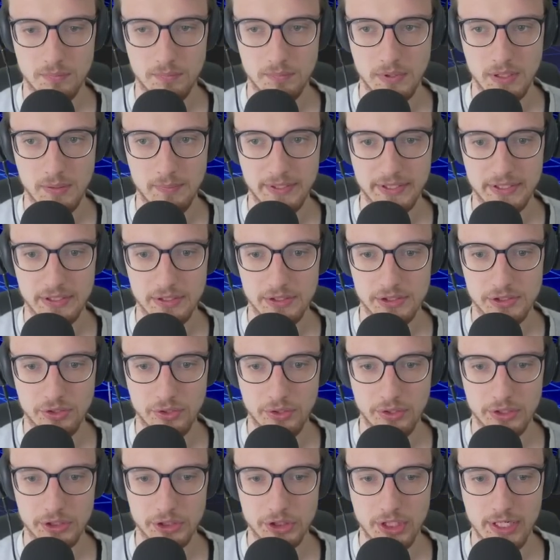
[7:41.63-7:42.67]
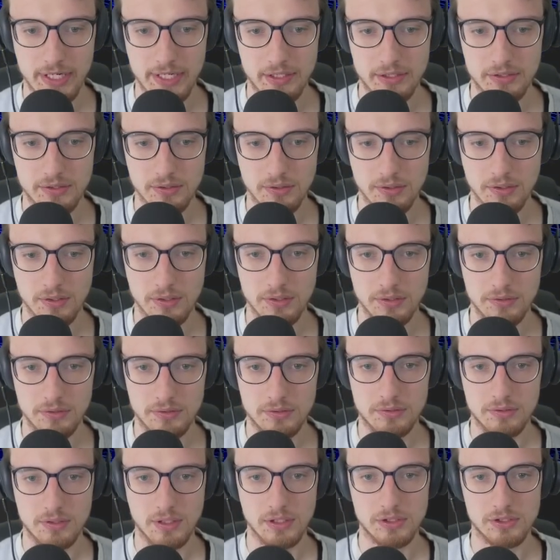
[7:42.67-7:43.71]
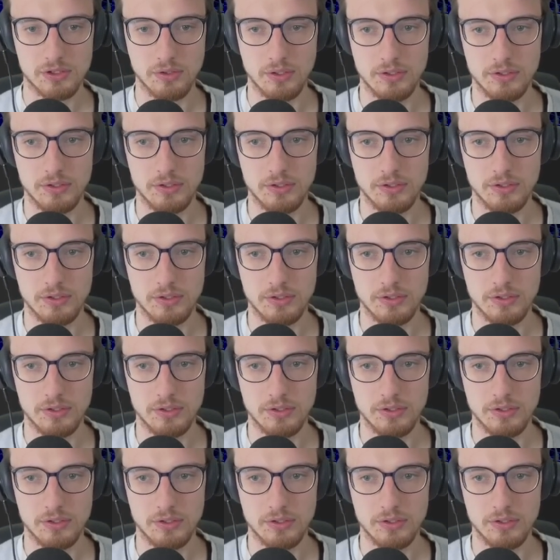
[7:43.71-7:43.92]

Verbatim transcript: Mermetal ist zurückgeschreckt und das